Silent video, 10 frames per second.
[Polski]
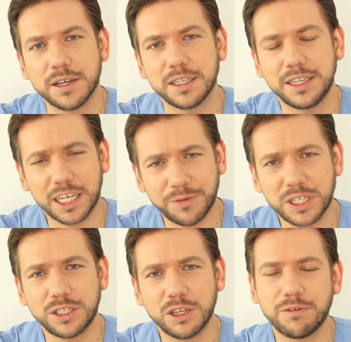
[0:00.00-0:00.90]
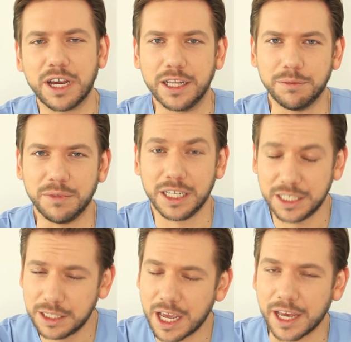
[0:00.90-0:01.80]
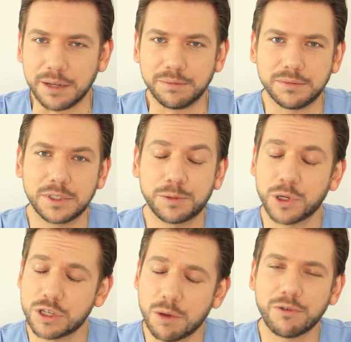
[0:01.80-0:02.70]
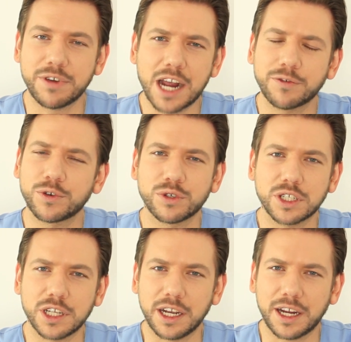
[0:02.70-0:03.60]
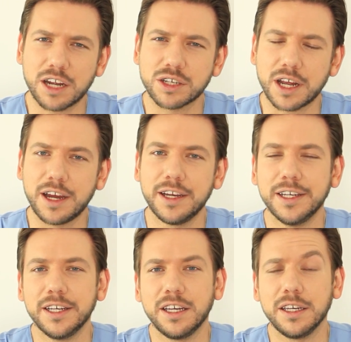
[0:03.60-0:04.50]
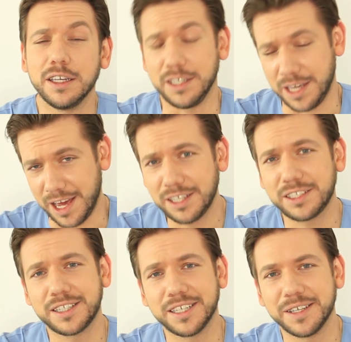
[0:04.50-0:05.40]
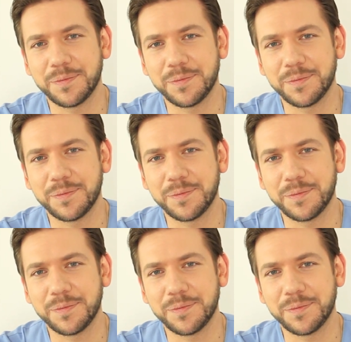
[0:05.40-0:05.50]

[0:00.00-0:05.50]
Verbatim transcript: niekwestionowanym. Liderem sposobów, jak wkurzyć lekarza jest.